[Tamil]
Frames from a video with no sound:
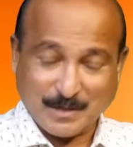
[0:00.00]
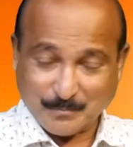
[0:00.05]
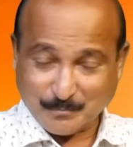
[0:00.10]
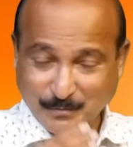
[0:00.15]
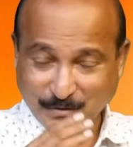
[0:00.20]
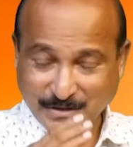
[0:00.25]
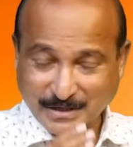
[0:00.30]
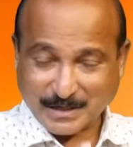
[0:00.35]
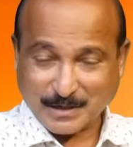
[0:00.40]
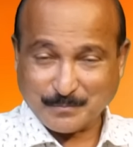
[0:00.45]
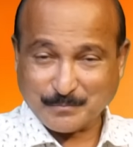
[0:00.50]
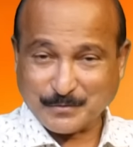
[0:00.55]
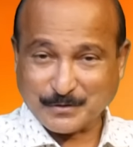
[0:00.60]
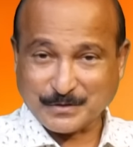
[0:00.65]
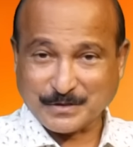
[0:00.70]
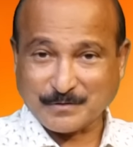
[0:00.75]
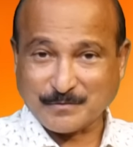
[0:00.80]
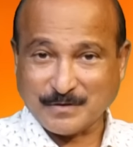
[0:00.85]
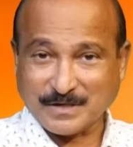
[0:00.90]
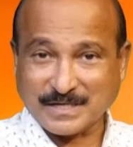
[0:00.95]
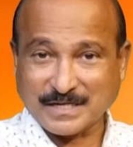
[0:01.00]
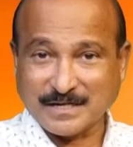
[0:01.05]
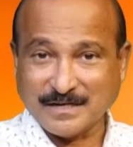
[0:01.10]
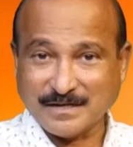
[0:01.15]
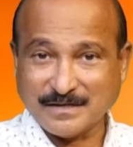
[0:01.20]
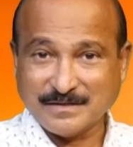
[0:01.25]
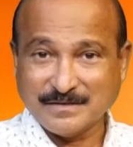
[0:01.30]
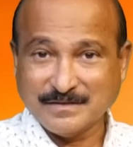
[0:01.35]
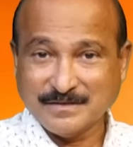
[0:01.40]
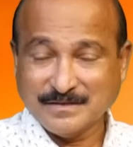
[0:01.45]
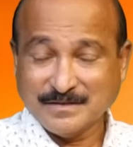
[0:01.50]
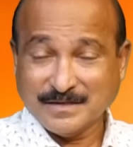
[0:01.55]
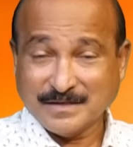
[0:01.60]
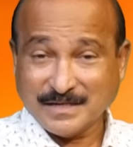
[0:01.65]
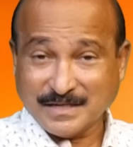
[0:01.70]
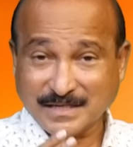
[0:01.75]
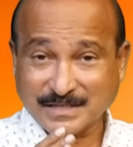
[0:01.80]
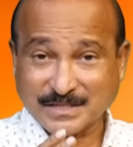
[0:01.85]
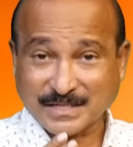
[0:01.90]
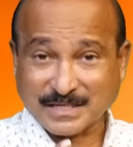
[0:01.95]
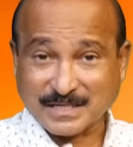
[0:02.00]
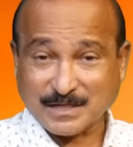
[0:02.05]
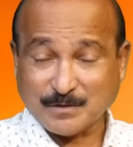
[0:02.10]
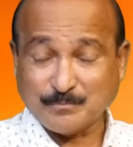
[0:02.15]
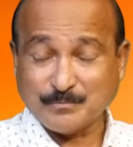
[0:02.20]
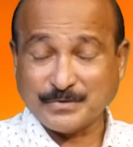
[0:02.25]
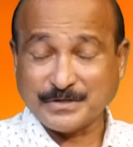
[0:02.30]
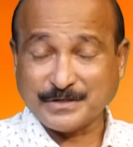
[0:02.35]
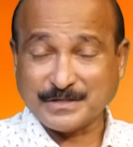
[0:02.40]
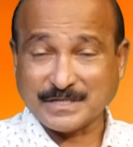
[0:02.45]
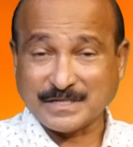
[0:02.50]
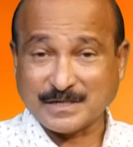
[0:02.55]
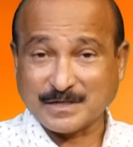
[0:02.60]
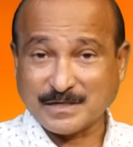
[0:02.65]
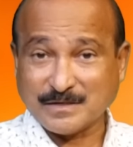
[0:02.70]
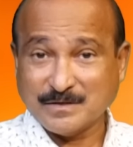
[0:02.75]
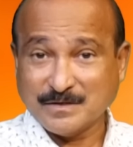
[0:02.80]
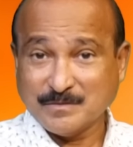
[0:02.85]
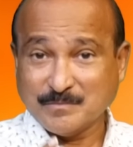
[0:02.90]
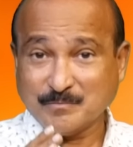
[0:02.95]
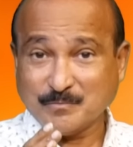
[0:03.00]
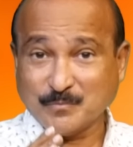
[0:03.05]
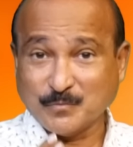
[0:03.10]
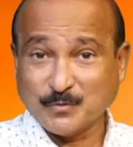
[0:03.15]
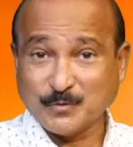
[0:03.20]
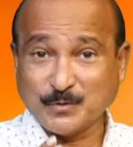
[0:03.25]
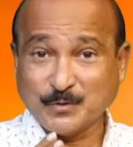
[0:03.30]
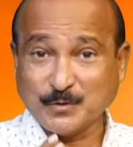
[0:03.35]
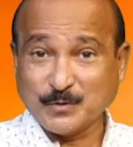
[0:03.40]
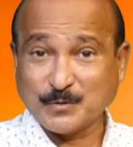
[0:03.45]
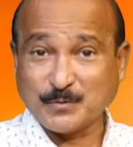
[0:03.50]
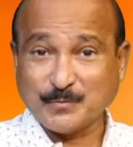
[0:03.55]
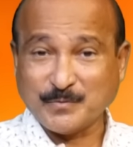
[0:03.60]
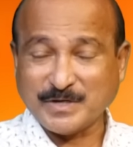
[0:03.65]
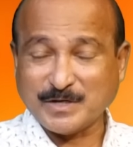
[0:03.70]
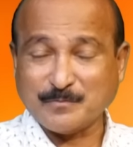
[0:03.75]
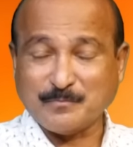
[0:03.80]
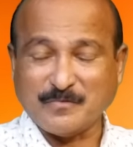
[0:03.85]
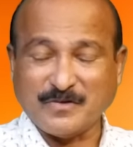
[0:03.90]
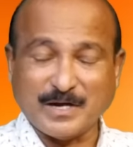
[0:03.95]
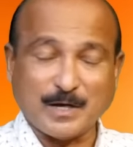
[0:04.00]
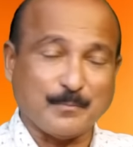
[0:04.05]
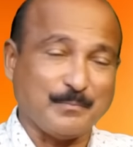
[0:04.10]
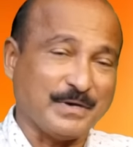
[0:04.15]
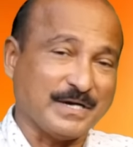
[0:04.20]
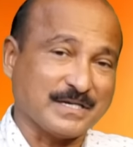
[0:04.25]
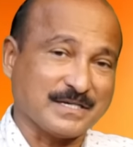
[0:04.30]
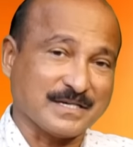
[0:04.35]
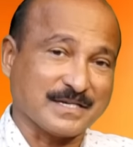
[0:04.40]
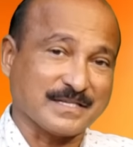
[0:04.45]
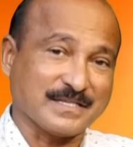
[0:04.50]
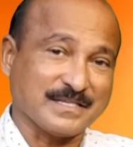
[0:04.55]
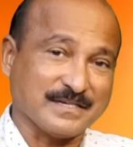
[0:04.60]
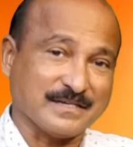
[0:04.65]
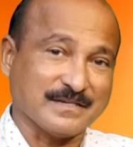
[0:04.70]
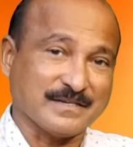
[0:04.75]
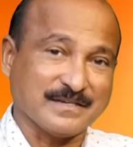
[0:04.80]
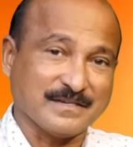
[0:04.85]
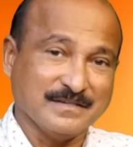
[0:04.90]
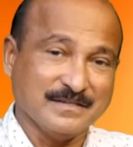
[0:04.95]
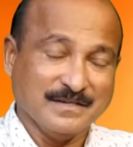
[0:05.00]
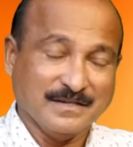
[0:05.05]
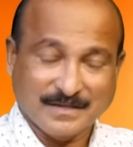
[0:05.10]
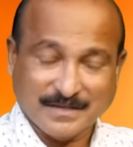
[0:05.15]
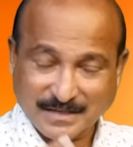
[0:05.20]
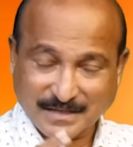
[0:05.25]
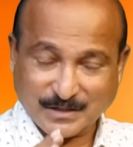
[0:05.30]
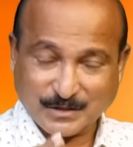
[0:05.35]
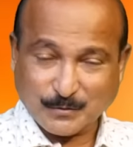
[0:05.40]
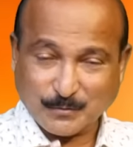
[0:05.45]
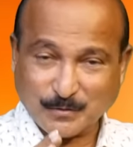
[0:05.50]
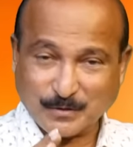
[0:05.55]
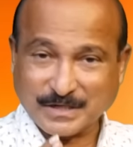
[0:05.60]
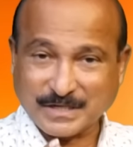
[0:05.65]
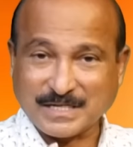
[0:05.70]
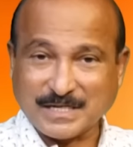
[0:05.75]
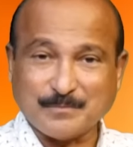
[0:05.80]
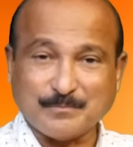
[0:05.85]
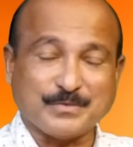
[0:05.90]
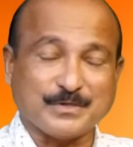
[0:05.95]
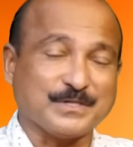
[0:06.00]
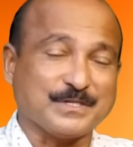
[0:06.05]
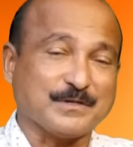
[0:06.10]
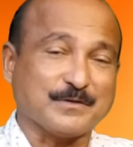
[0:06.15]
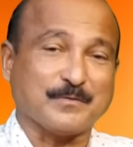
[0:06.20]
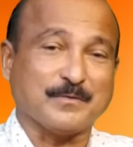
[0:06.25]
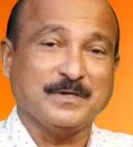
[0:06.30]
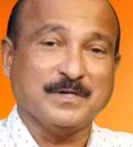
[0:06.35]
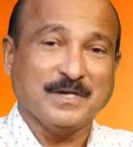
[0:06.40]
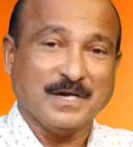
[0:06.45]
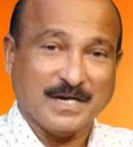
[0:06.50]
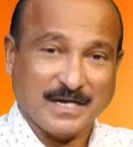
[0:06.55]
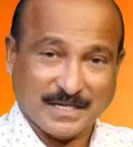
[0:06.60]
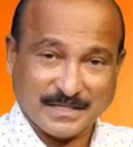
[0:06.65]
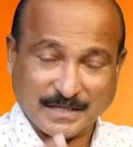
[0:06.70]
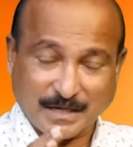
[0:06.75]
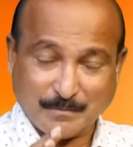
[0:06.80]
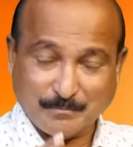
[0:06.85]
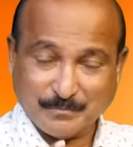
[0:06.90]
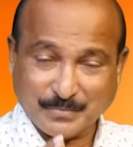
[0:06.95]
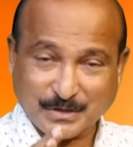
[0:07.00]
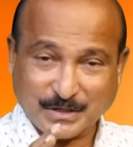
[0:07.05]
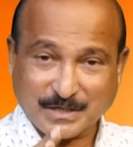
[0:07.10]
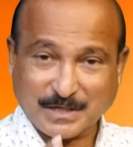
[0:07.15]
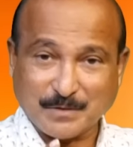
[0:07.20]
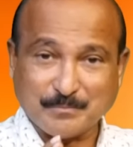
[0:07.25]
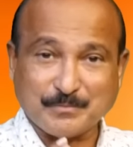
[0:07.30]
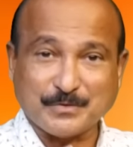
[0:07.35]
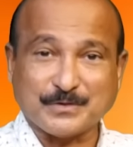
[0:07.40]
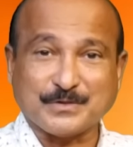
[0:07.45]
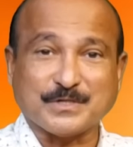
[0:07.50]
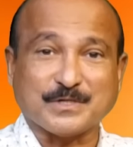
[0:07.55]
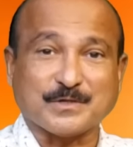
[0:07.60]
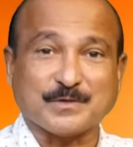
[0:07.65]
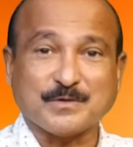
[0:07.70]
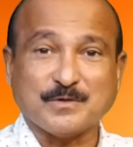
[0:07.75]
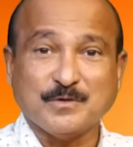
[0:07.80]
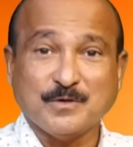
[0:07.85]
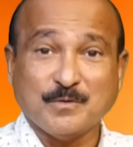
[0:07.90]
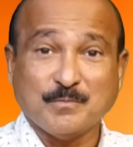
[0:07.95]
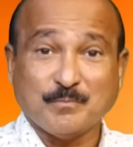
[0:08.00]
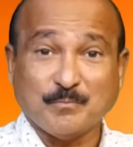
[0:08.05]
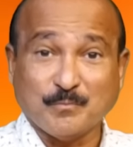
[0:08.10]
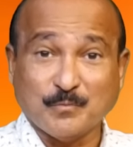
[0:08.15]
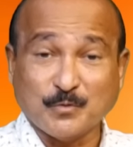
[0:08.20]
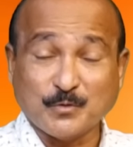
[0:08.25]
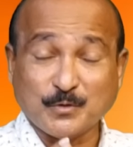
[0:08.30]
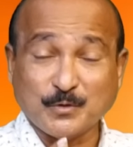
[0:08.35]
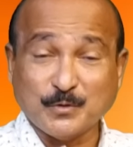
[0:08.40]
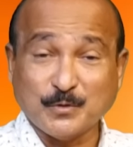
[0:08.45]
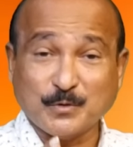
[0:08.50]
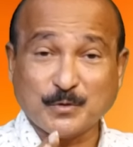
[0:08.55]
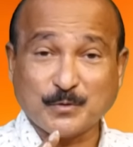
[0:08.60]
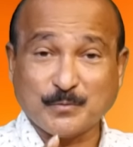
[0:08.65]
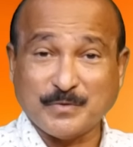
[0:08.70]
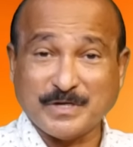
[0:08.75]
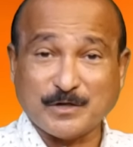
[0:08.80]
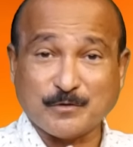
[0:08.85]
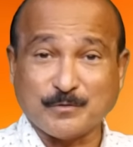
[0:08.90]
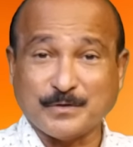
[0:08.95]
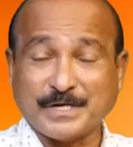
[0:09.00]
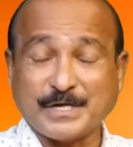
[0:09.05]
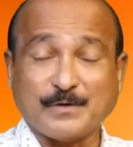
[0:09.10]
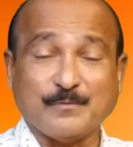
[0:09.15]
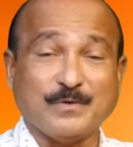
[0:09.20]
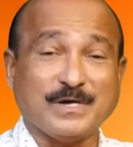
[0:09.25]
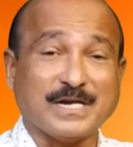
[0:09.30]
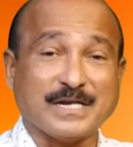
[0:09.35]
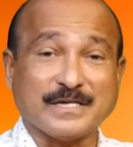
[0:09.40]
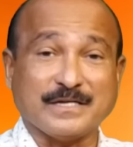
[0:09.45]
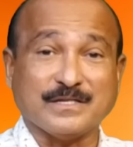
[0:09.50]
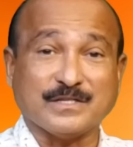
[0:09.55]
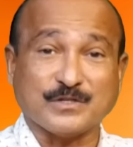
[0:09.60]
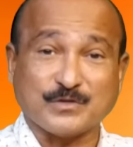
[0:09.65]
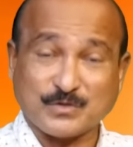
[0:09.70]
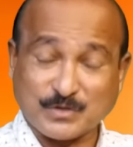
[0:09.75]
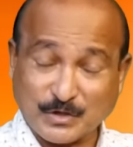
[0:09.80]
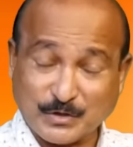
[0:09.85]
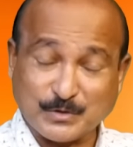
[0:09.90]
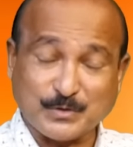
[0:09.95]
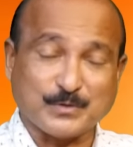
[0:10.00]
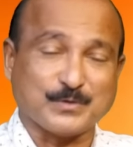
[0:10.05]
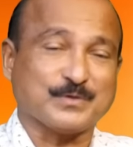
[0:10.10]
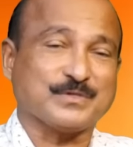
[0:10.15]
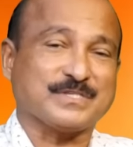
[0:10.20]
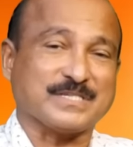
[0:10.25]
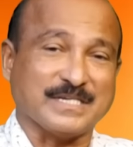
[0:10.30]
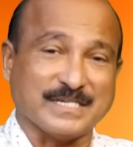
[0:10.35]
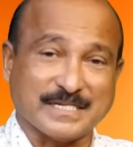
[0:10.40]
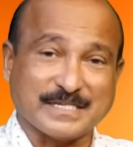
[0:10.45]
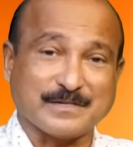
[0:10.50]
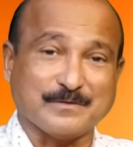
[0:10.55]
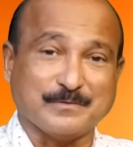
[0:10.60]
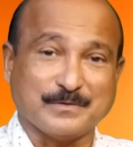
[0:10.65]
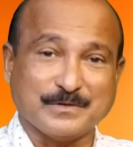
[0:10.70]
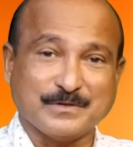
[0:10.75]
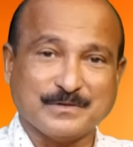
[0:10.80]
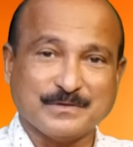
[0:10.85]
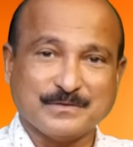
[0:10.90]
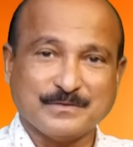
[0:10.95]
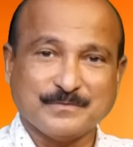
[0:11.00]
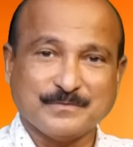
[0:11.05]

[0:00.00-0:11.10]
ஐம்பது கம்ப்யூட்டர் வாங்கினா அந்த கம்ப்யூட்டர் முந்நூறு பேர் வேலை பார்க்குறத அந்த ஒரு கம்ப்யூட்டர் அந்த ஐம்பது கம்ப்யூட்டர் முந்நூறு பேருடைய வேலையை அது செய்திடும் சார் அப்படி